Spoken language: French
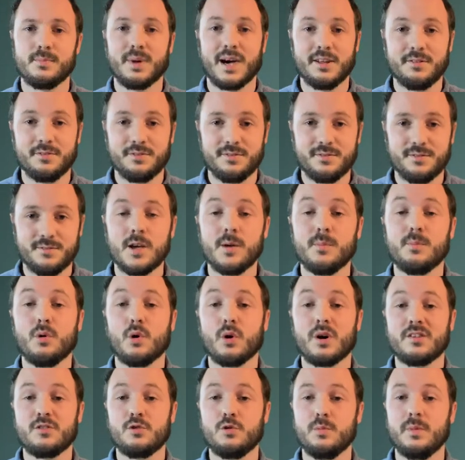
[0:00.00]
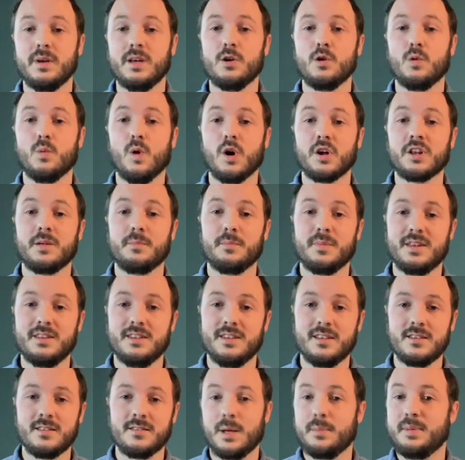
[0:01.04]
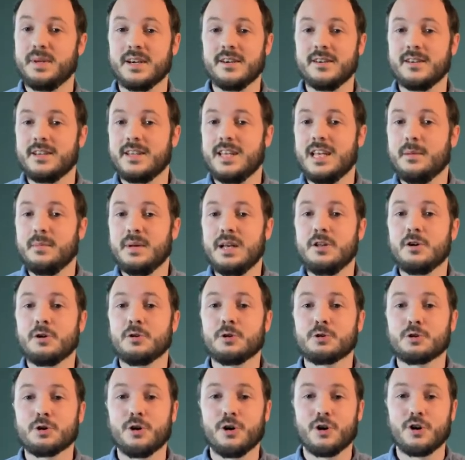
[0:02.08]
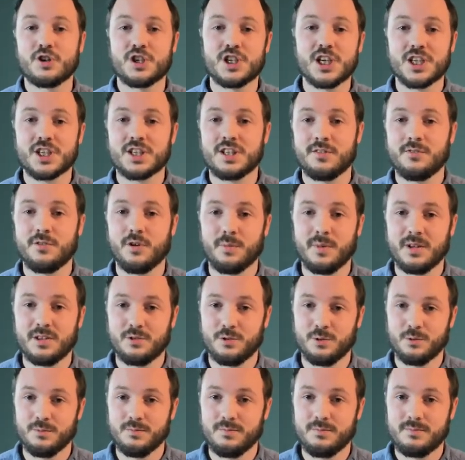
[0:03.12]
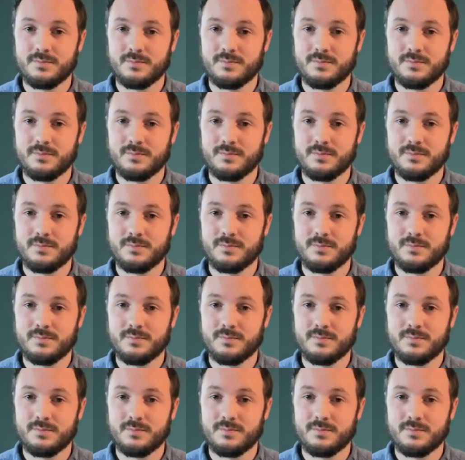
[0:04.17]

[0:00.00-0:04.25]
Bref, pour résumer, le word embedding, eh bien, il améliore notre recherche d'informations.